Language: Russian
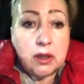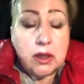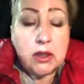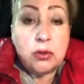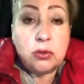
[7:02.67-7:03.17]

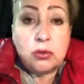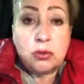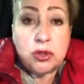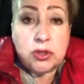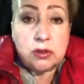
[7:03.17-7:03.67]
Идет
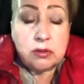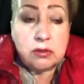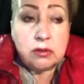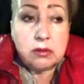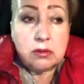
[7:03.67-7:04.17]
дождь,
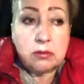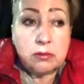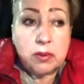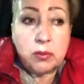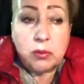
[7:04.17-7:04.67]

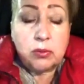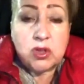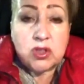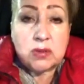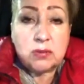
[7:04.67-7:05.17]
по-моему,
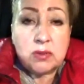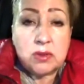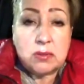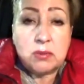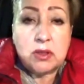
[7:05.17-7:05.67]
даже с,
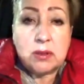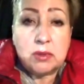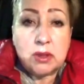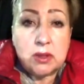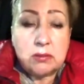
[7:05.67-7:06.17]
с мелким
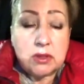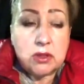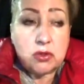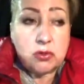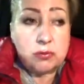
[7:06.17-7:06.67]
таким
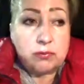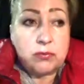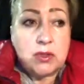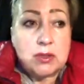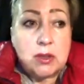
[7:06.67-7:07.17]
снежком,
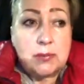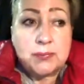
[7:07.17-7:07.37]
не знаю.